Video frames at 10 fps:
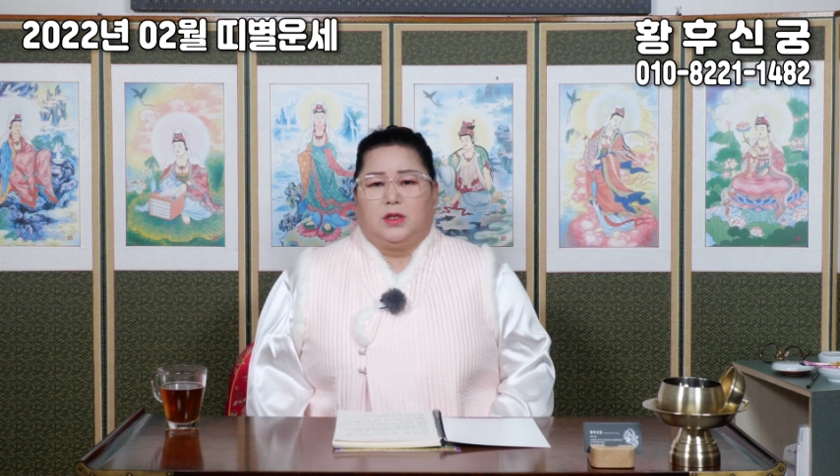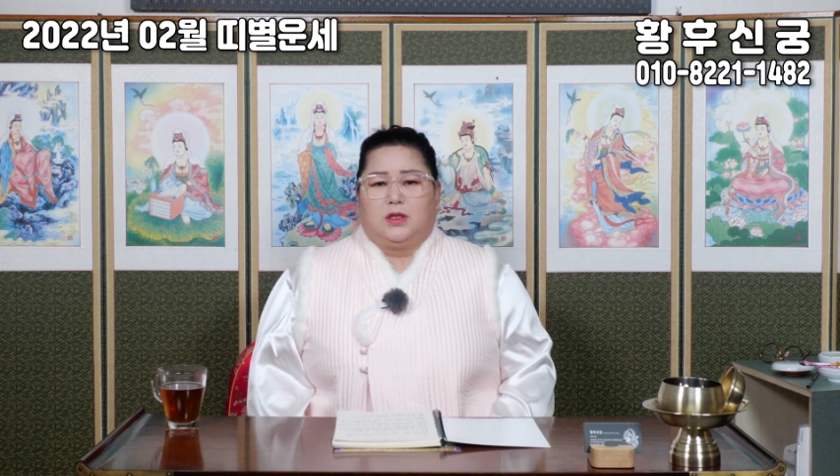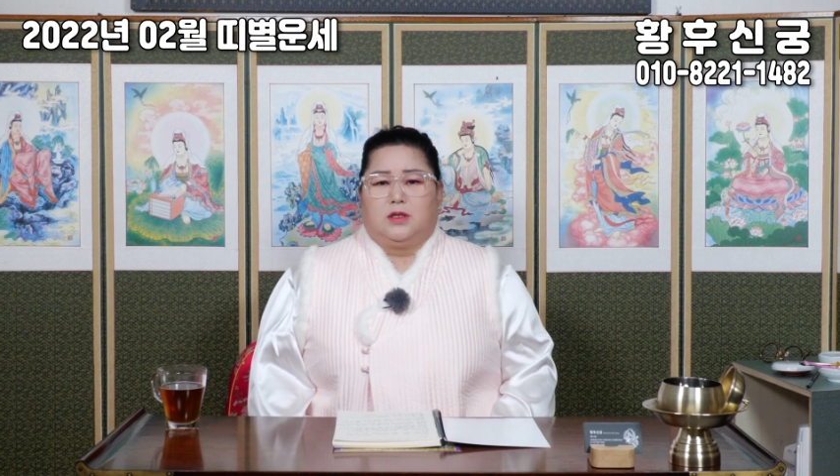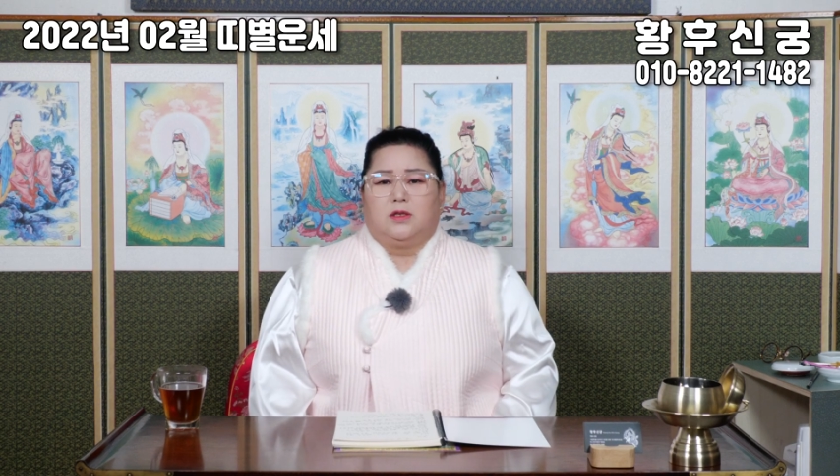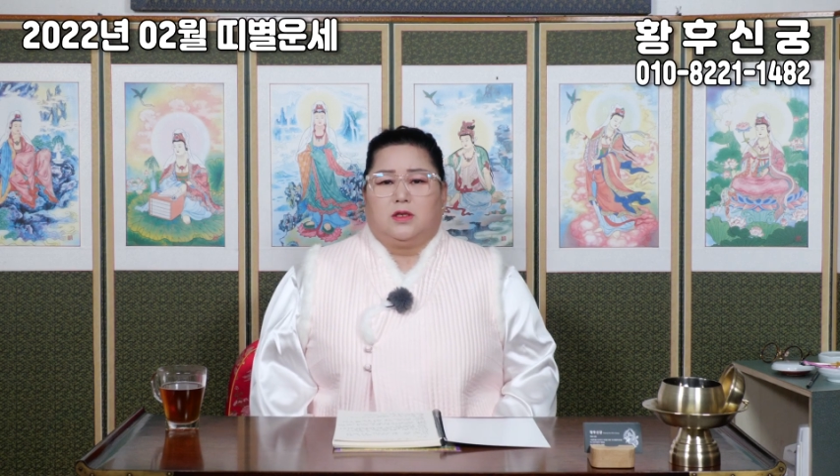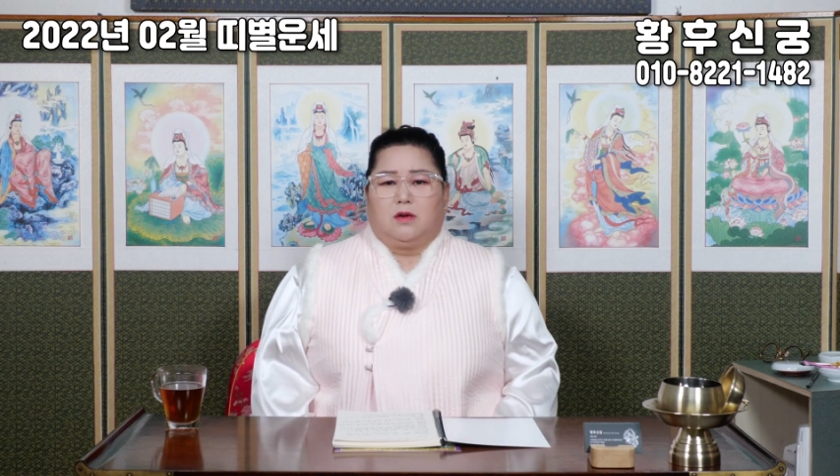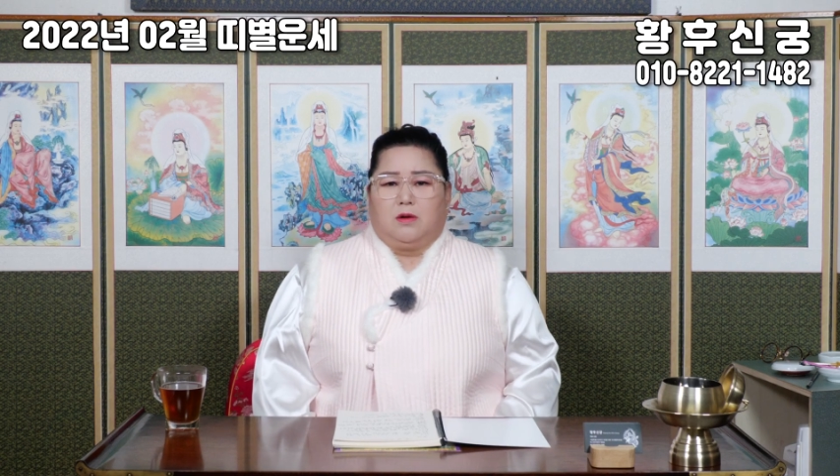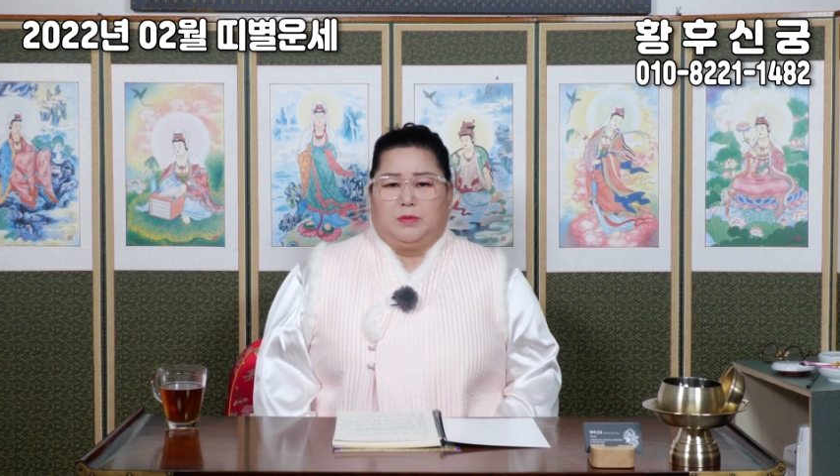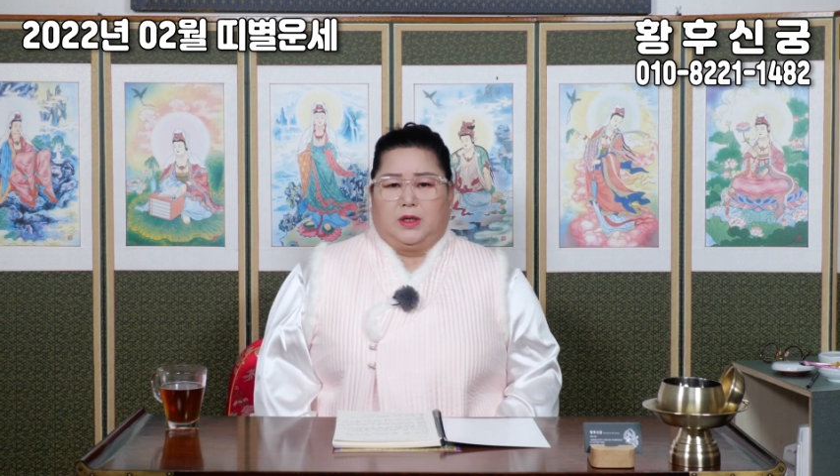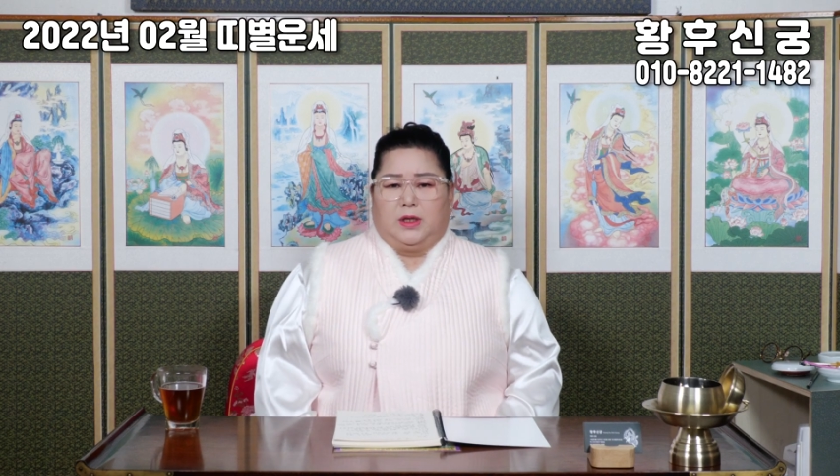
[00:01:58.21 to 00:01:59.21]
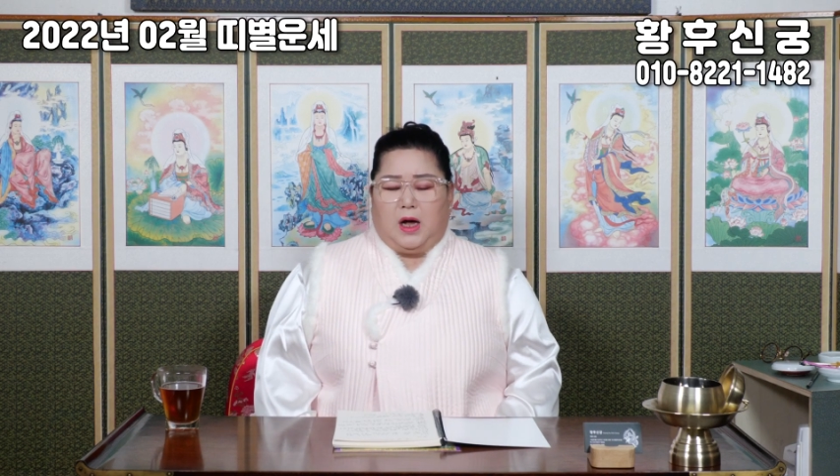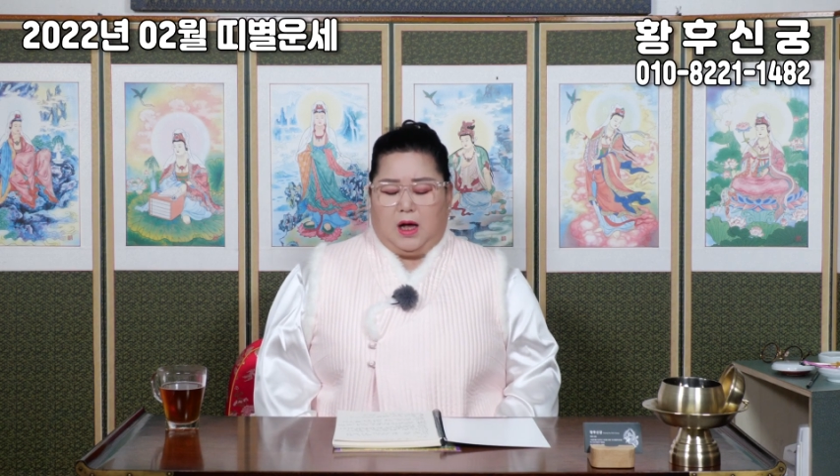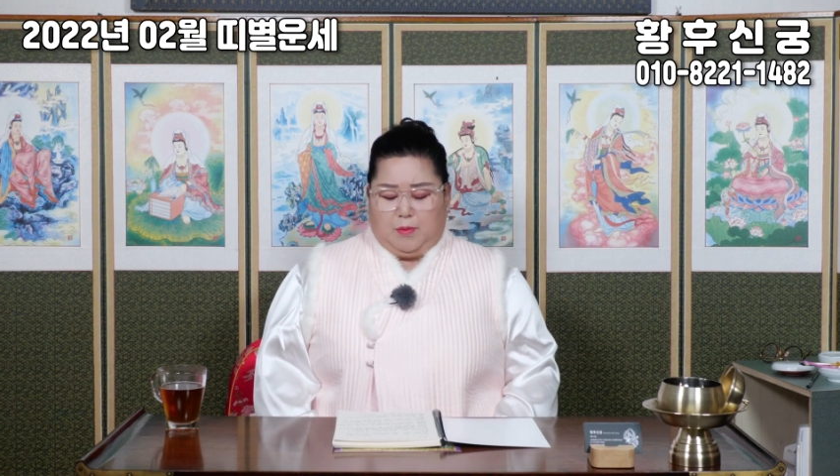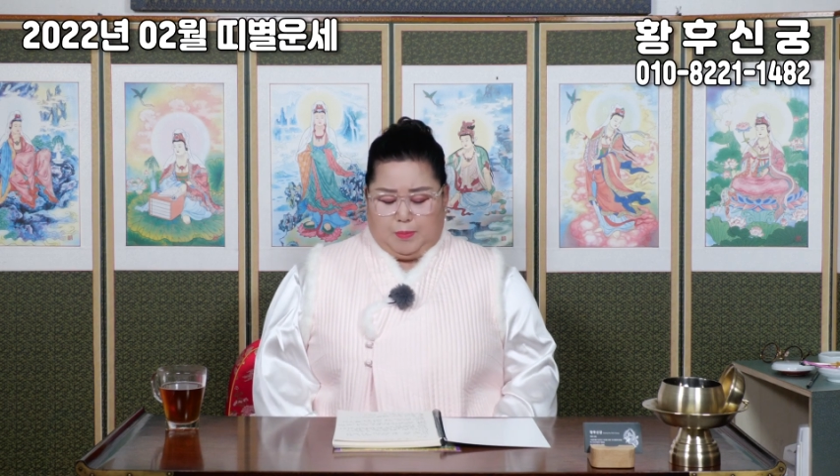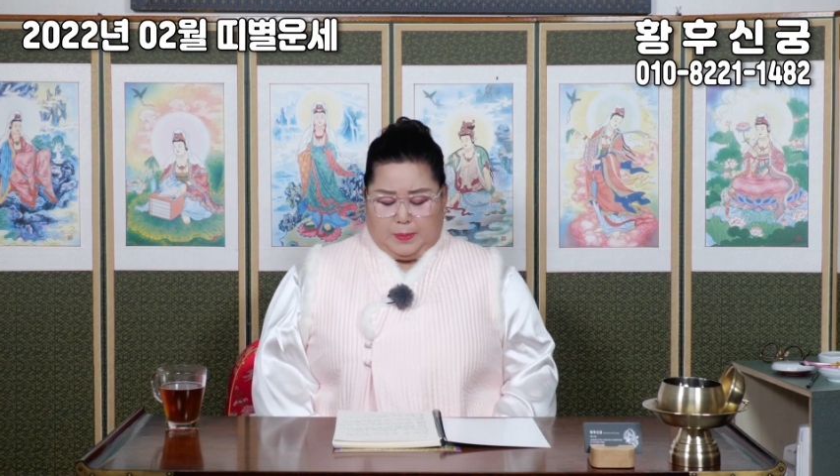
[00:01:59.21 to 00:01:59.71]
일이 있으실
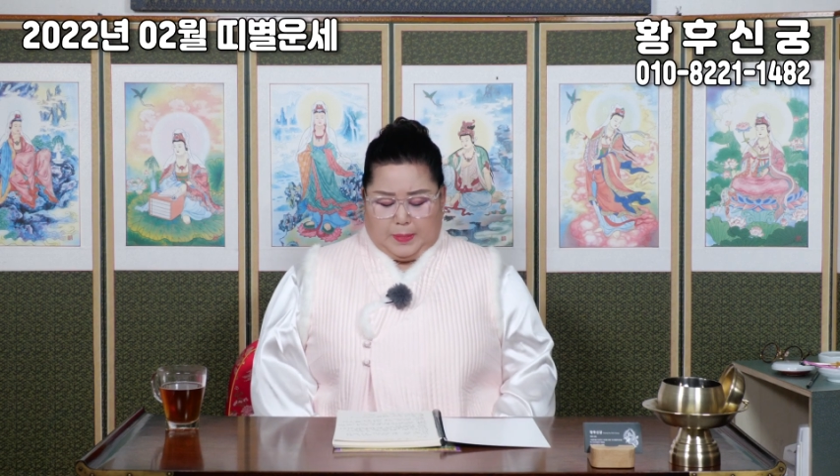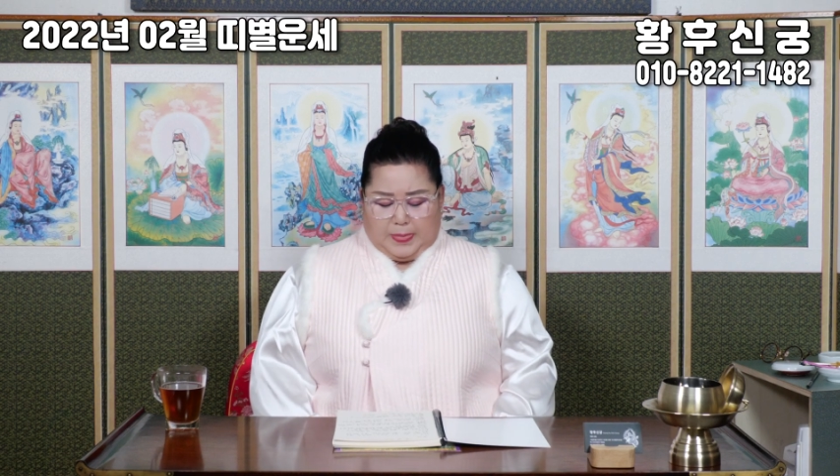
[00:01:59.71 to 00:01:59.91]
겁니다.